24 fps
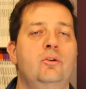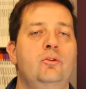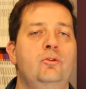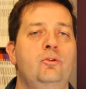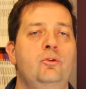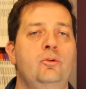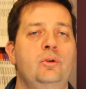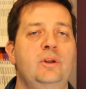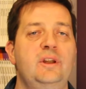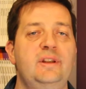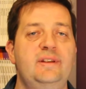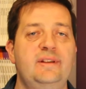
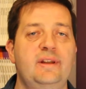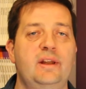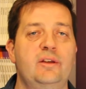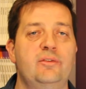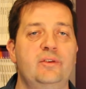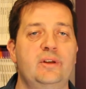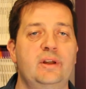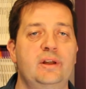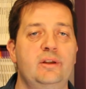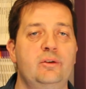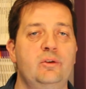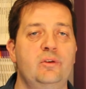du
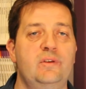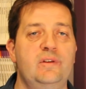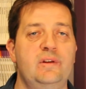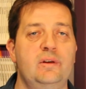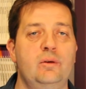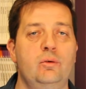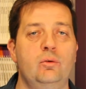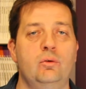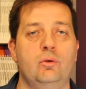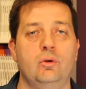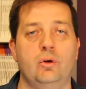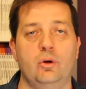ITF 1 de
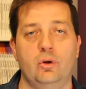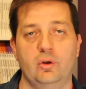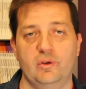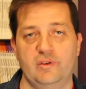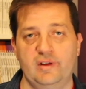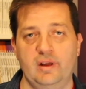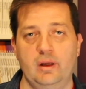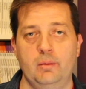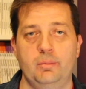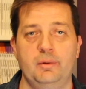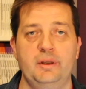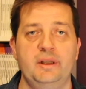Séoul en
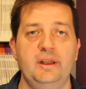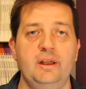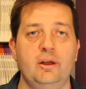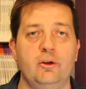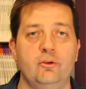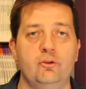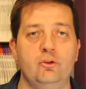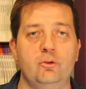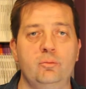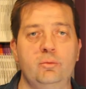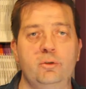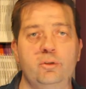simple et
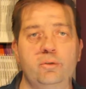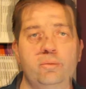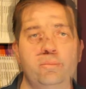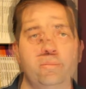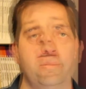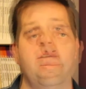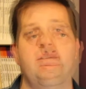en double.